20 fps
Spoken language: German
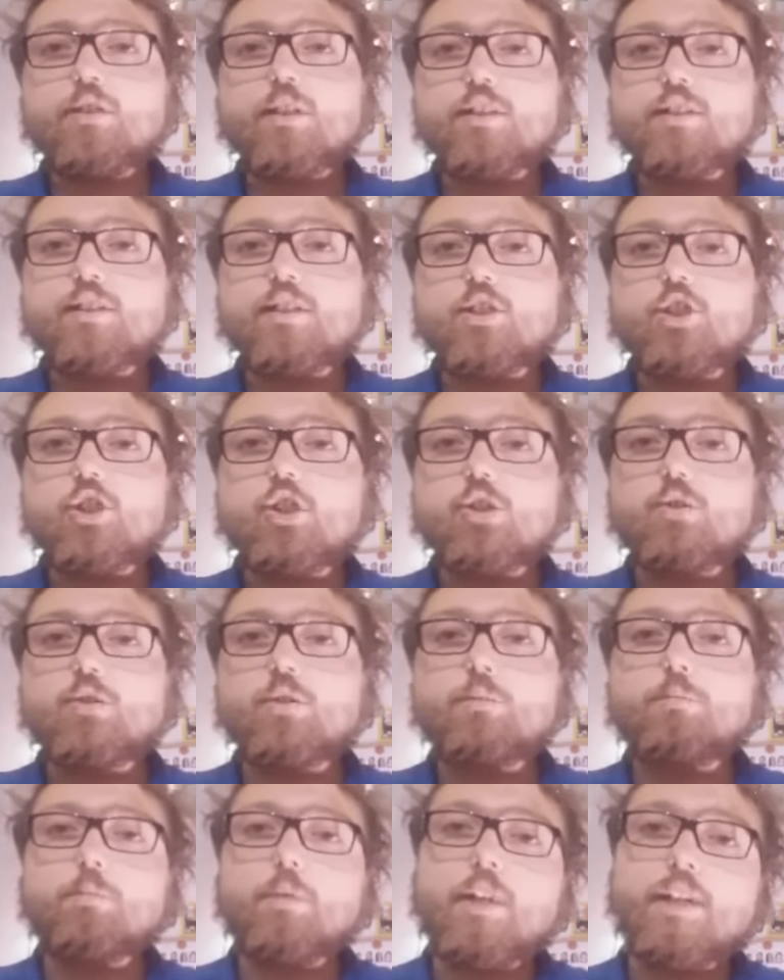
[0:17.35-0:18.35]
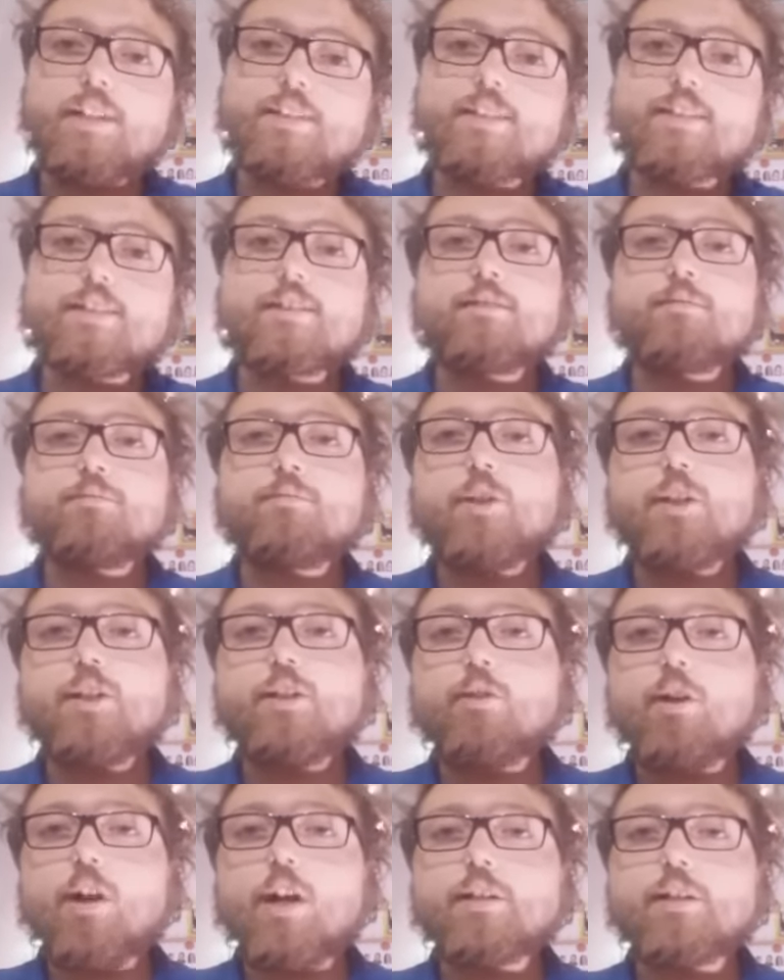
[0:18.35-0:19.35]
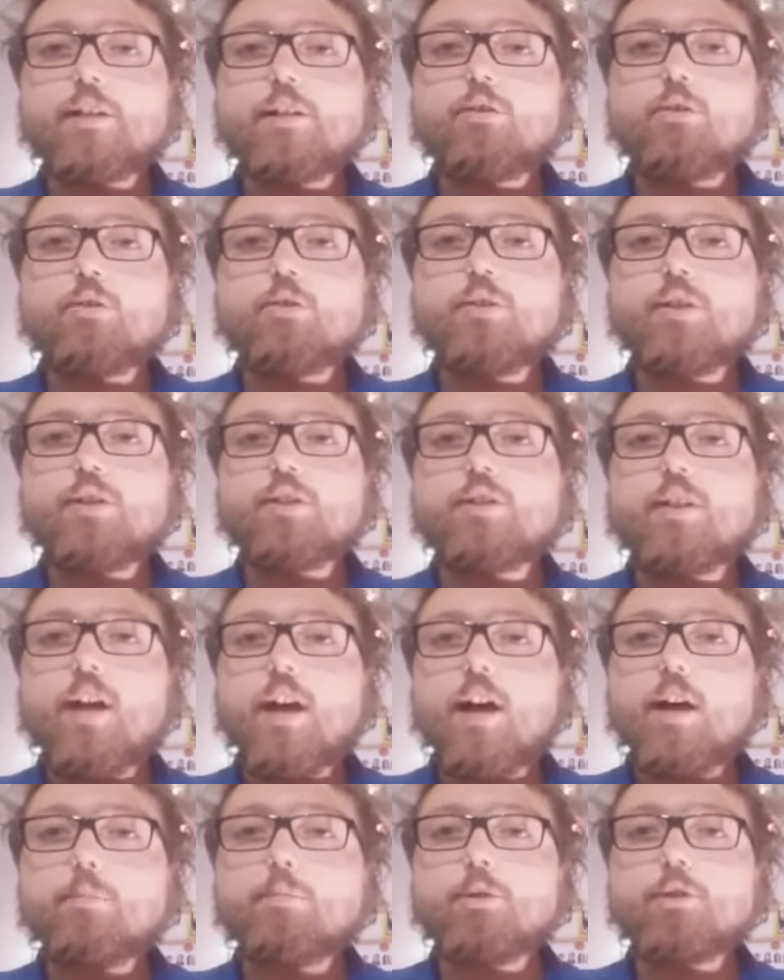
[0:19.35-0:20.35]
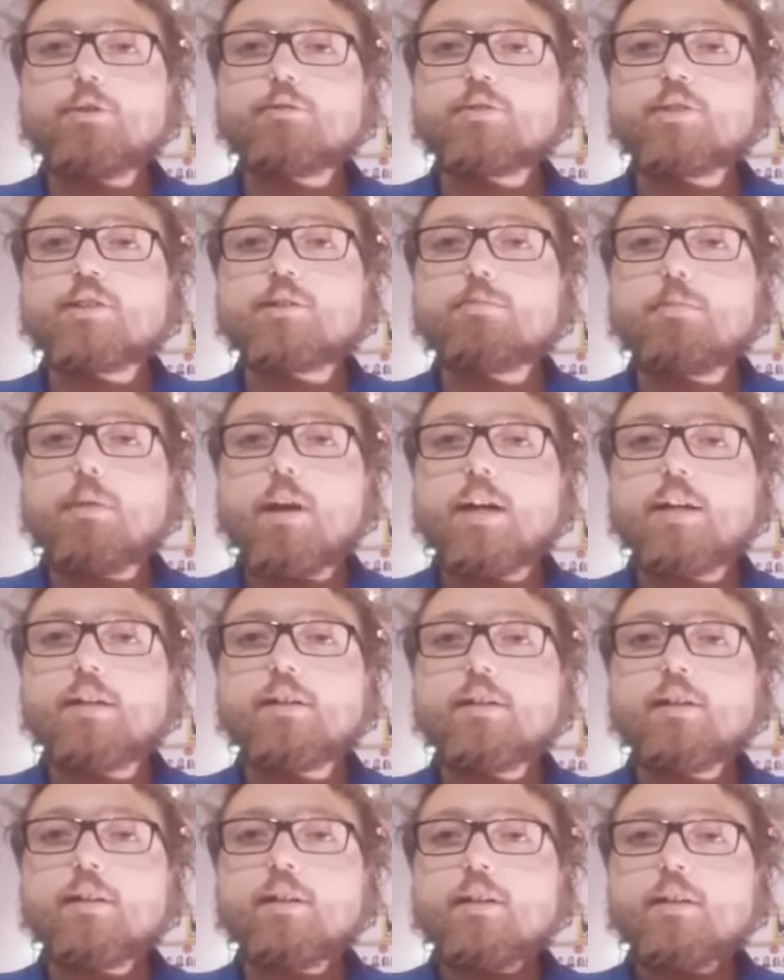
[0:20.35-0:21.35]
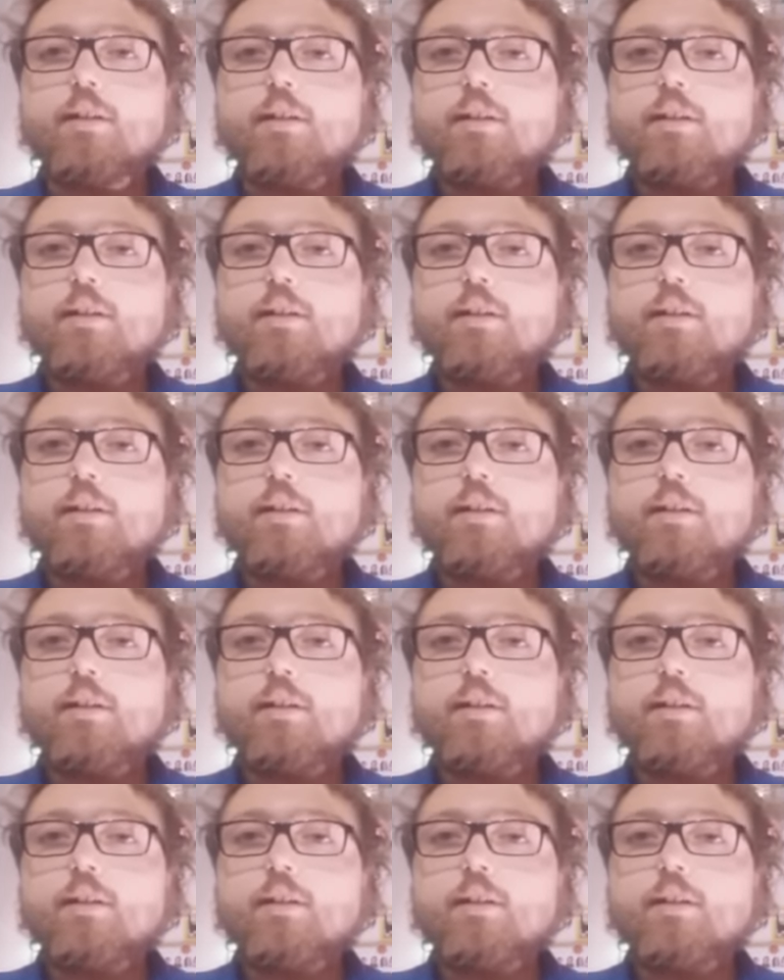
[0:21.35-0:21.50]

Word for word: das ich schon im letzten Video angekündigt habe, und zwar,